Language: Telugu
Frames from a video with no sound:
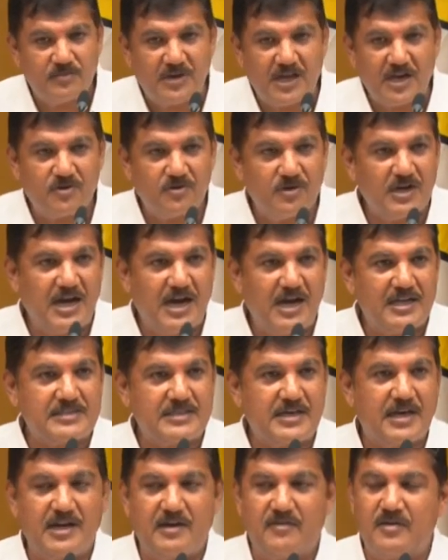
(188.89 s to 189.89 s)
మనకున్న
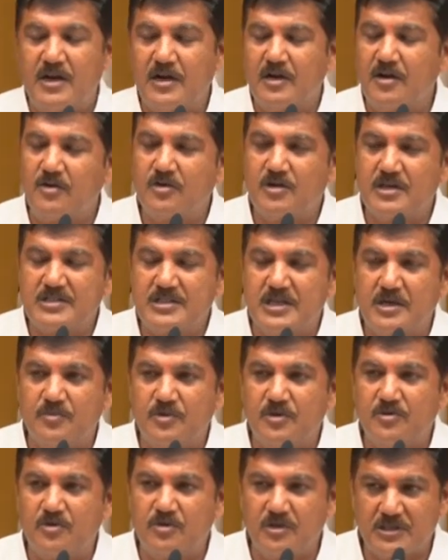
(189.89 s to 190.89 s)
ఆస్కార్ అవార్డులు కూడా
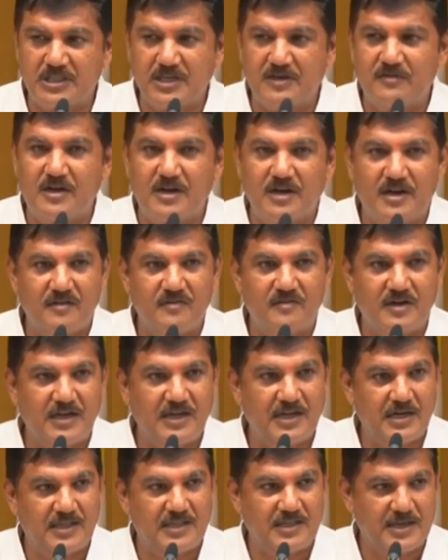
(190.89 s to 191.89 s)
సరిపోవు కొత్త అవార్డులు
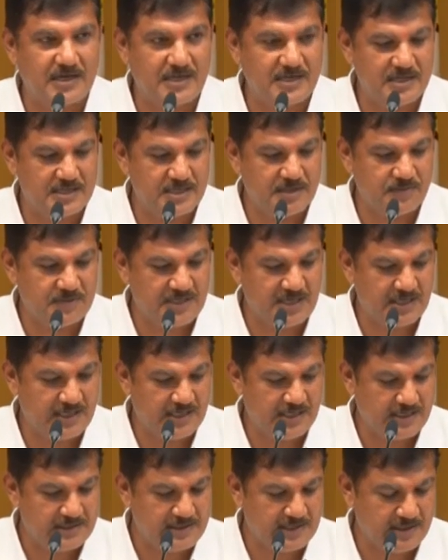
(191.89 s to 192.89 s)
ఇవాళ వీళ్ళందరికీ అని చెప్పి
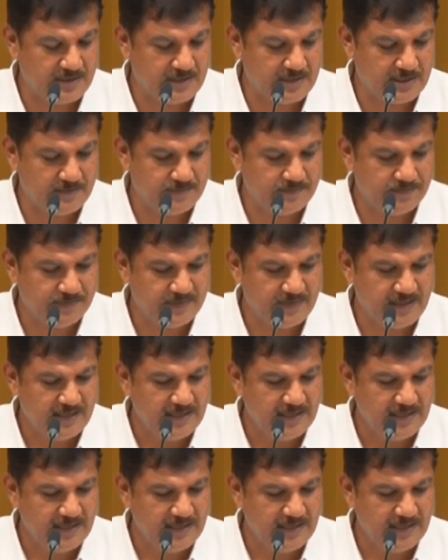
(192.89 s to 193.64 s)
తెలియజేస్తా ఉన్నాను